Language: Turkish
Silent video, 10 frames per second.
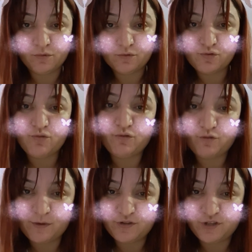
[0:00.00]
Son
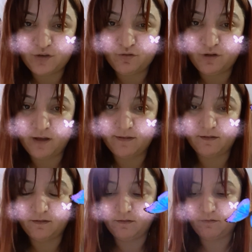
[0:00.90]
okuma Şengül
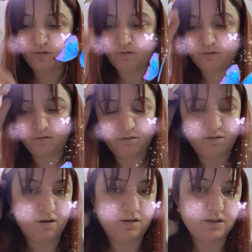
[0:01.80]
Aydın.
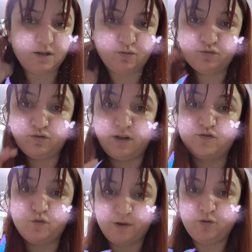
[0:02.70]
Nerede sen okudun? En
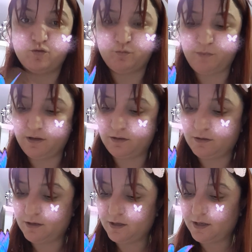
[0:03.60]
son ben okudum bak.
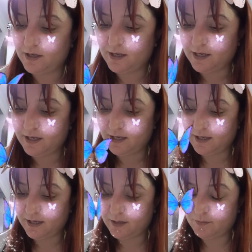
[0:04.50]

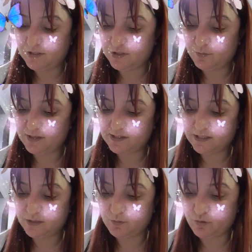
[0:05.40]
E, birinci baskı
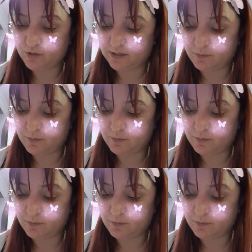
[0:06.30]
2017